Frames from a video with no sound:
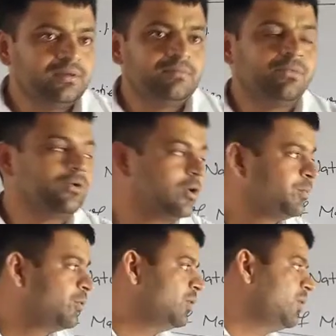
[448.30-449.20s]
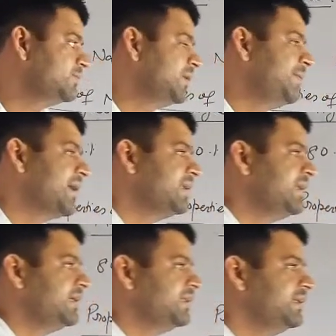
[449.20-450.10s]
मोनोपोल ऑफ द
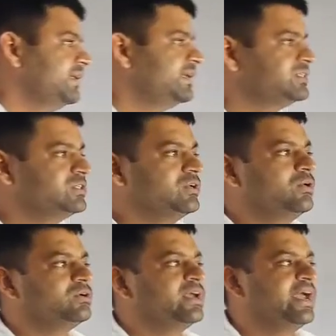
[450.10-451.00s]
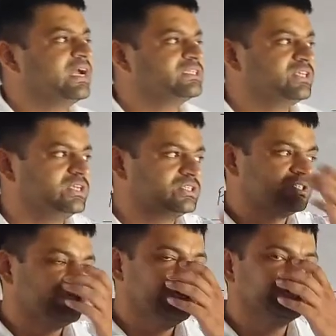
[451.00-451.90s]
मैग्नेट ए डज नॉट
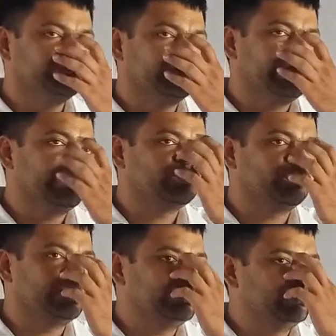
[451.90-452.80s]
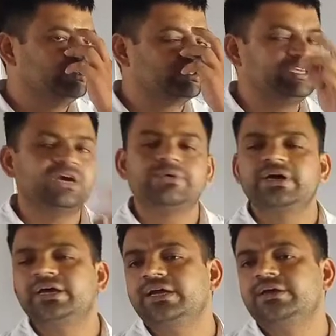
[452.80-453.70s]
एग्जिस्ट इस लाइन को मैंने यूज किया हुआ
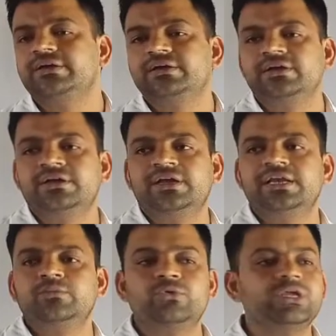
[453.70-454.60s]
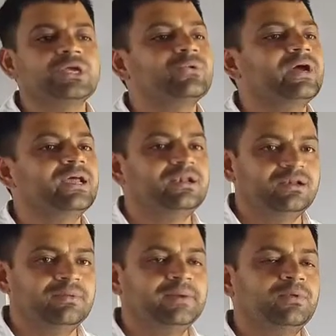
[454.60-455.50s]
है इन मूविंग कोयल
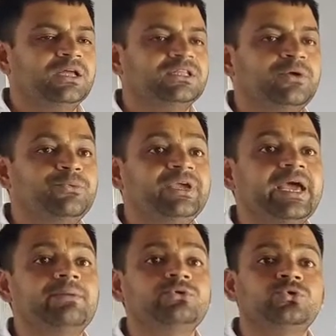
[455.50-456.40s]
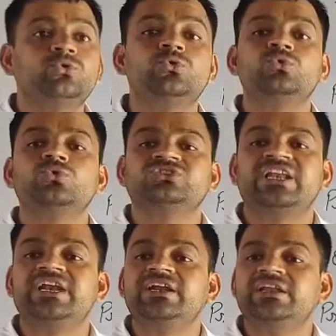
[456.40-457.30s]
मैंने बोला था वी हैव टू
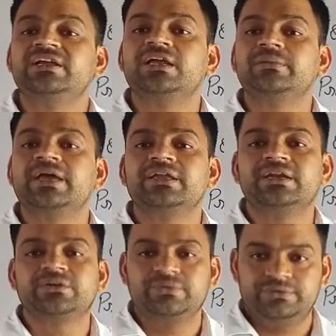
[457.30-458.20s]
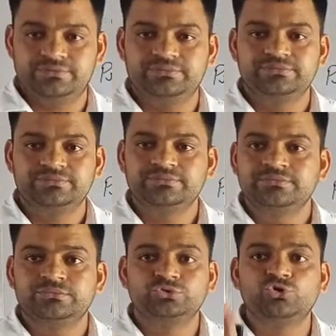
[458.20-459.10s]
सिलेंड्रिकल मैग्नेट भी
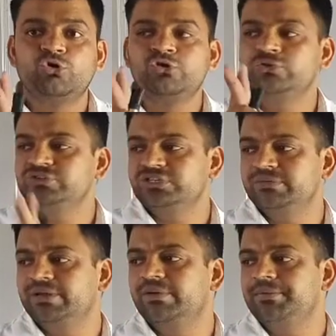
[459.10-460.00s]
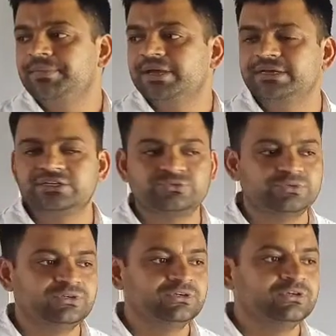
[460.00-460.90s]
दो यूज की थी मैंने मैग्नेट्स
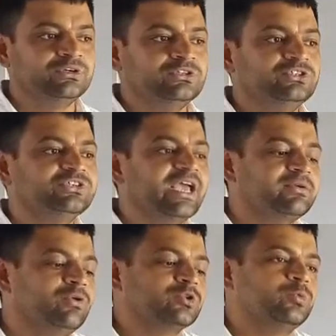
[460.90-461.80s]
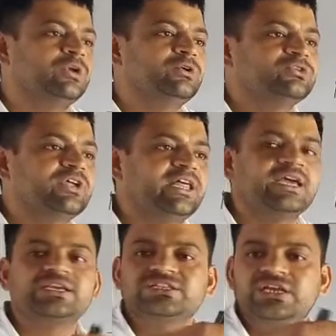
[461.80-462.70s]
भी जिसका एक नॉर्थ पोल यूज़ करा है
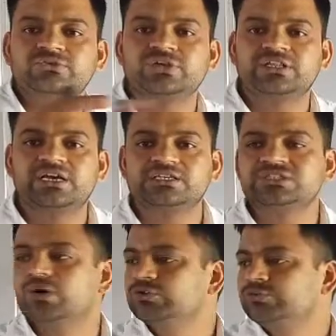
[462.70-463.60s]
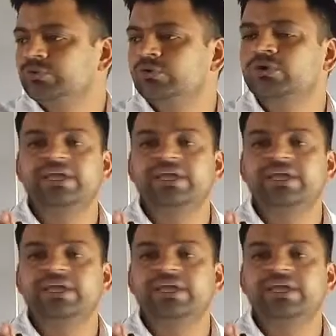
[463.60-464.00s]
एक किसका यूज़ करता था साउथ पोल